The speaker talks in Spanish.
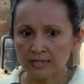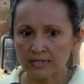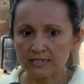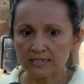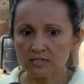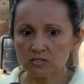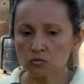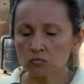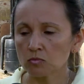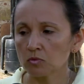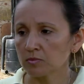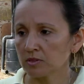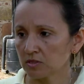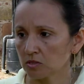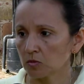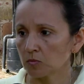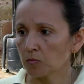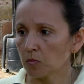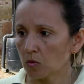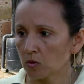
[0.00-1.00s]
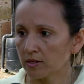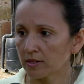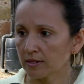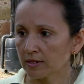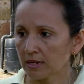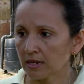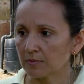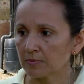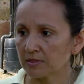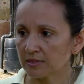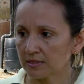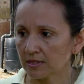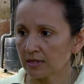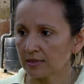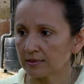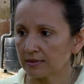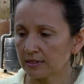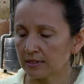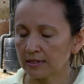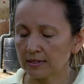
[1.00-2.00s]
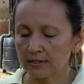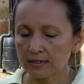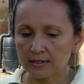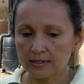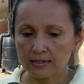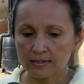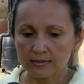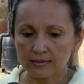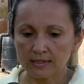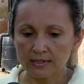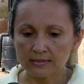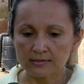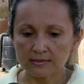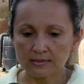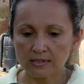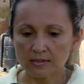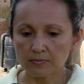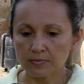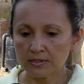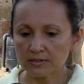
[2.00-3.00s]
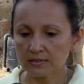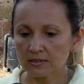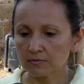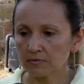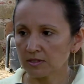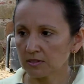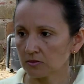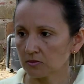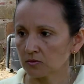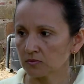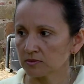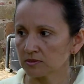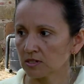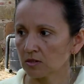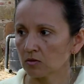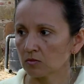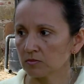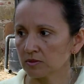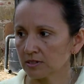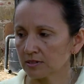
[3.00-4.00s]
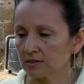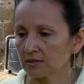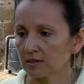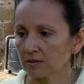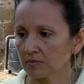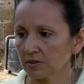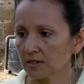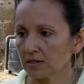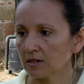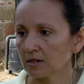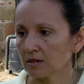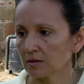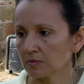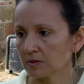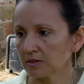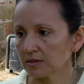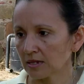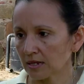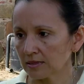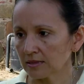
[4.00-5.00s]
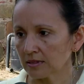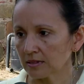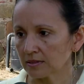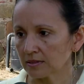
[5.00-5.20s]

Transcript: y en su momento Pore, capital de, de este departamento, se convierte también en la capital